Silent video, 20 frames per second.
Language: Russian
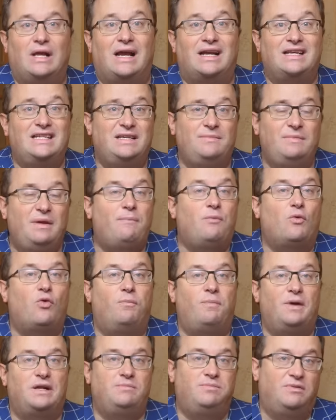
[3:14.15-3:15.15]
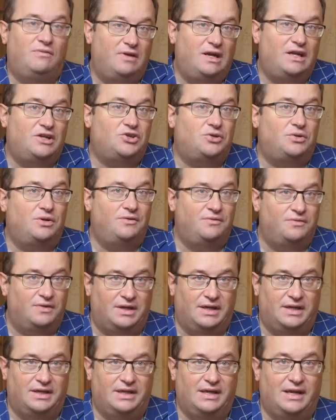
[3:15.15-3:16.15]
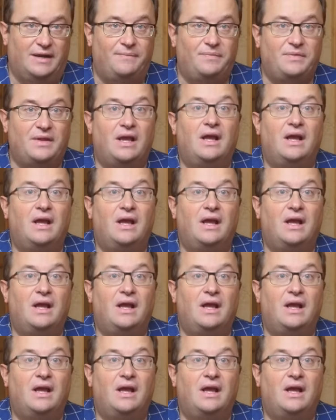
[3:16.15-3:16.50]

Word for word: а к зиме покупать бывает, что и выгоднее.